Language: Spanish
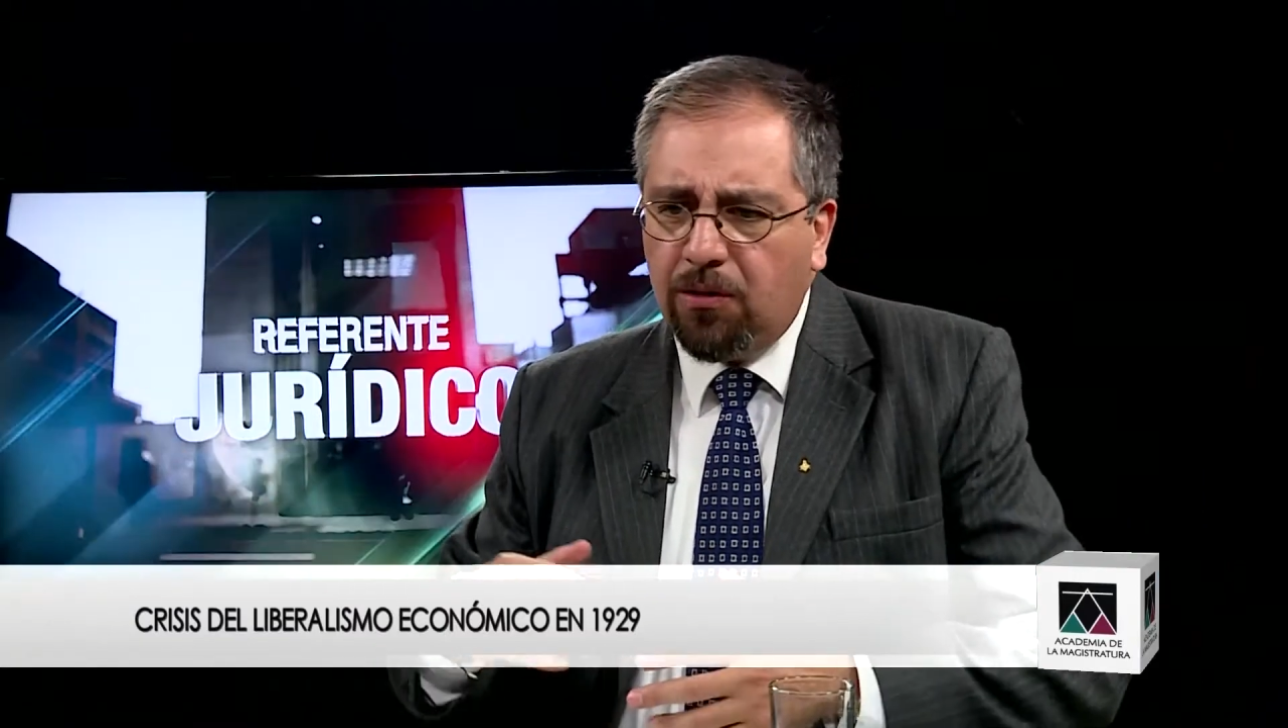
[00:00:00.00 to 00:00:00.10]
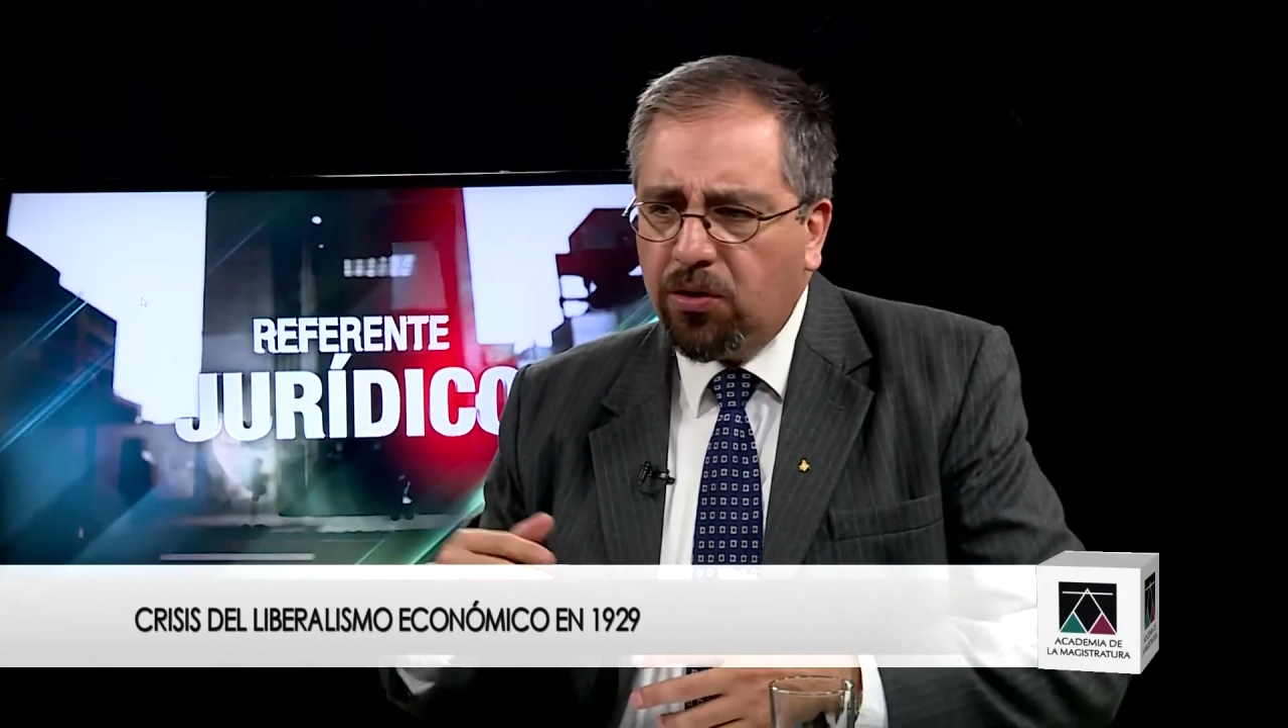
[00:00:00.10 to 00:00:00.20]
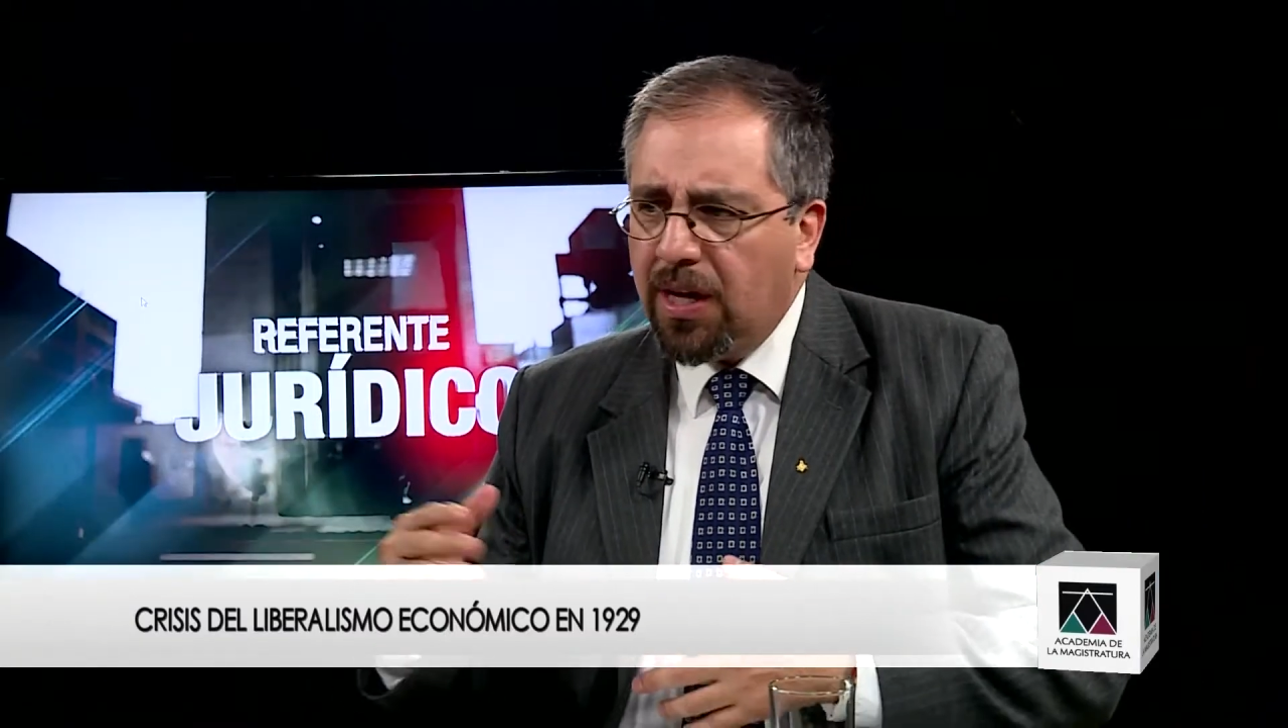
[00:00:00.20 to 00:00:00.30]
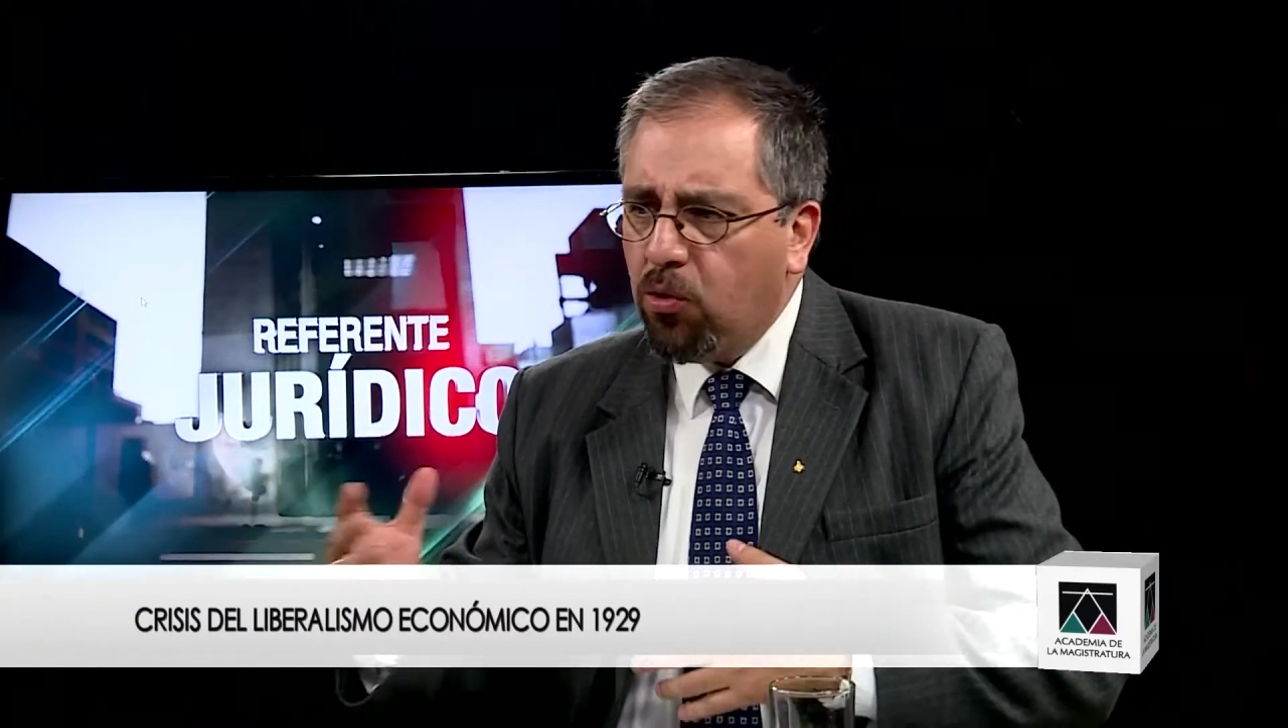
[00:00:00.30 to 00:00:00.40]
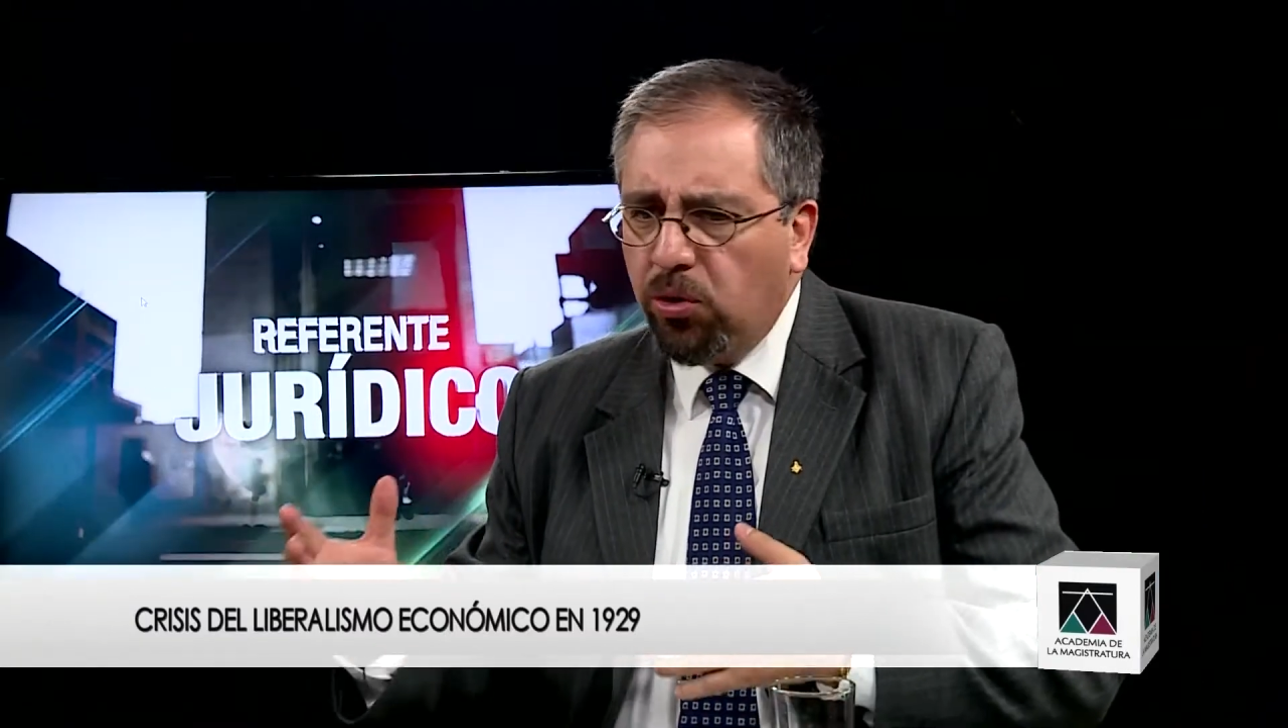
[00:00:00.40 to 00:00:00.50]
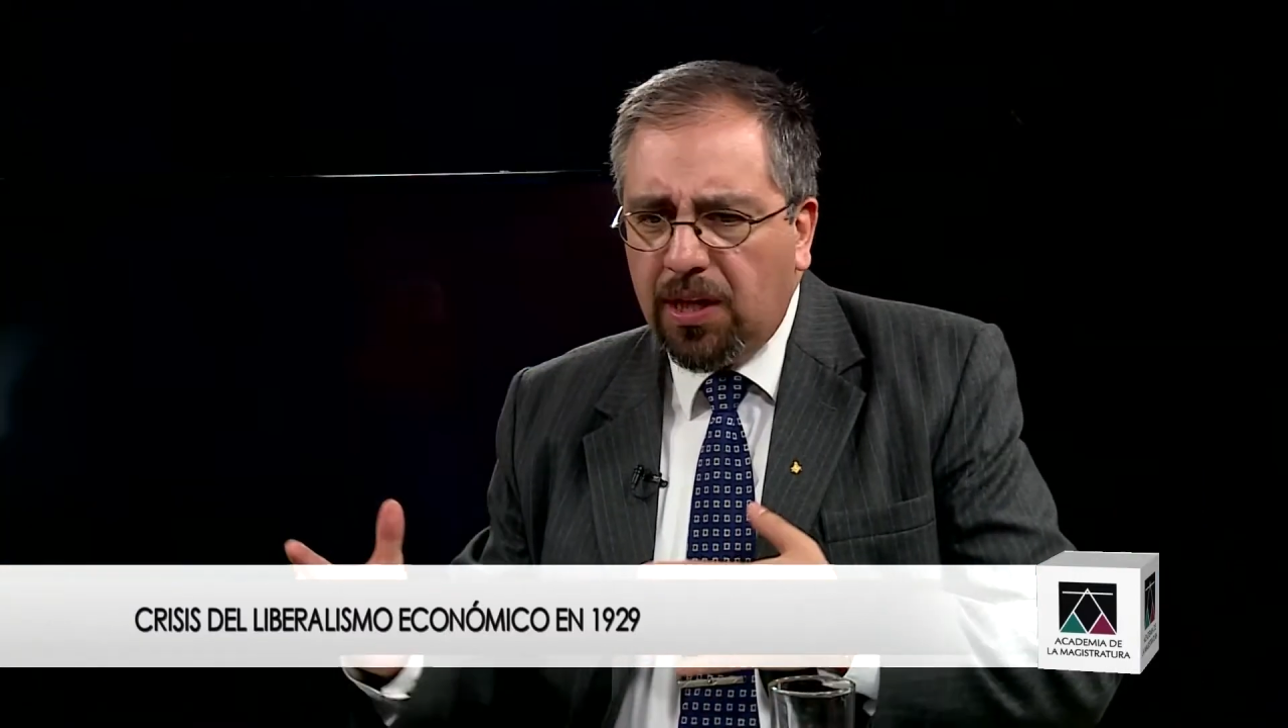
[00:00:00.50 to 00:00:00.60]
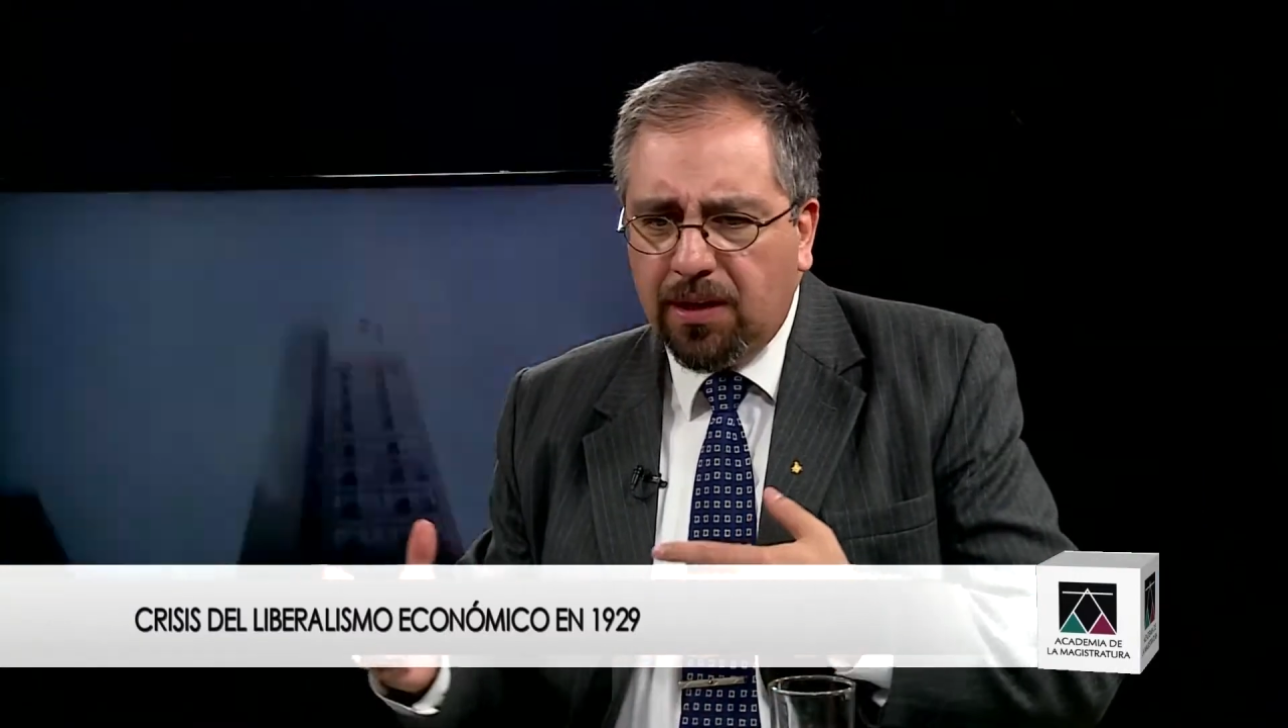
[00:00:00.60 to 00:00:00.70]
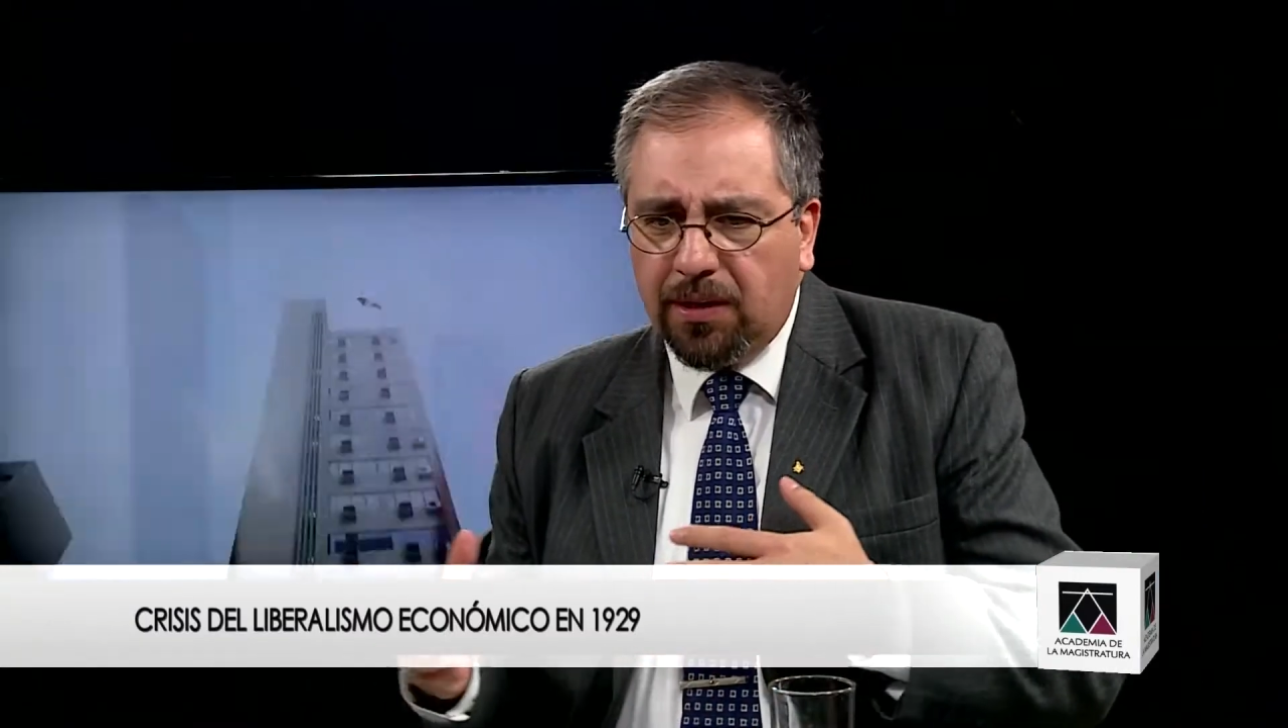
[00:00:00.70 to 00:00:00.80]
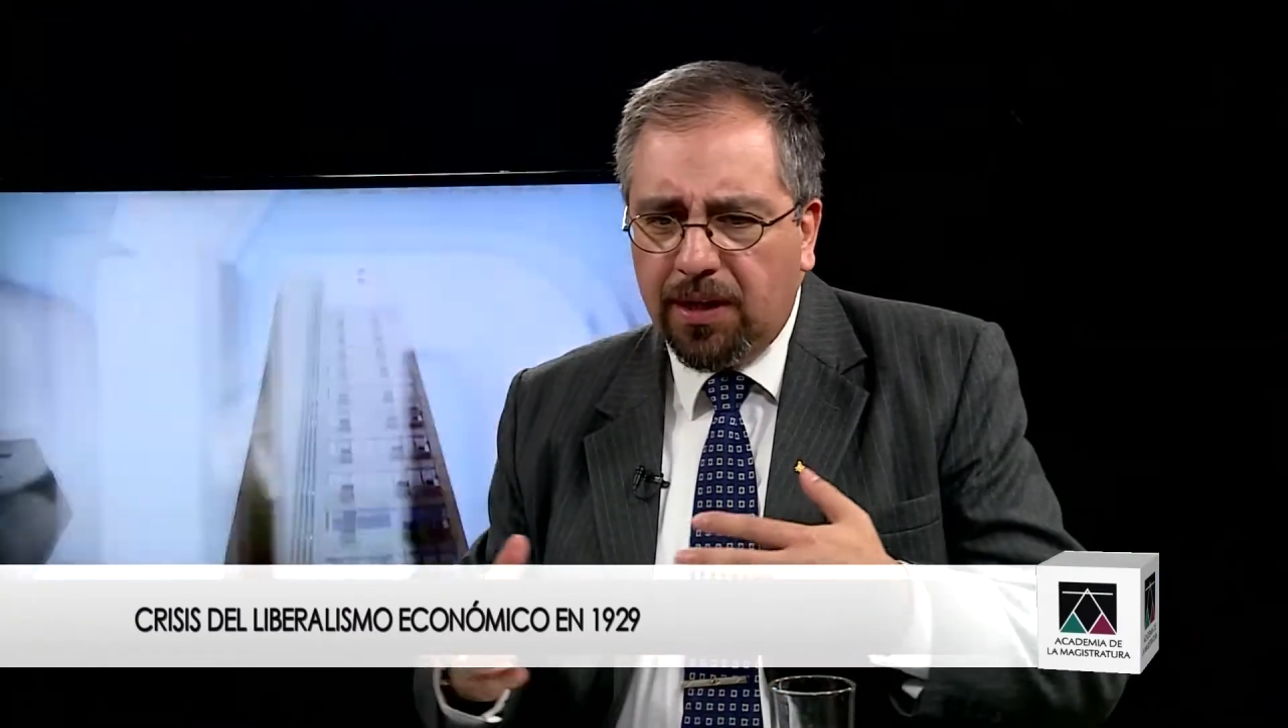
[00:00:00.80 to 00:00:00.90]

los acusa de ah.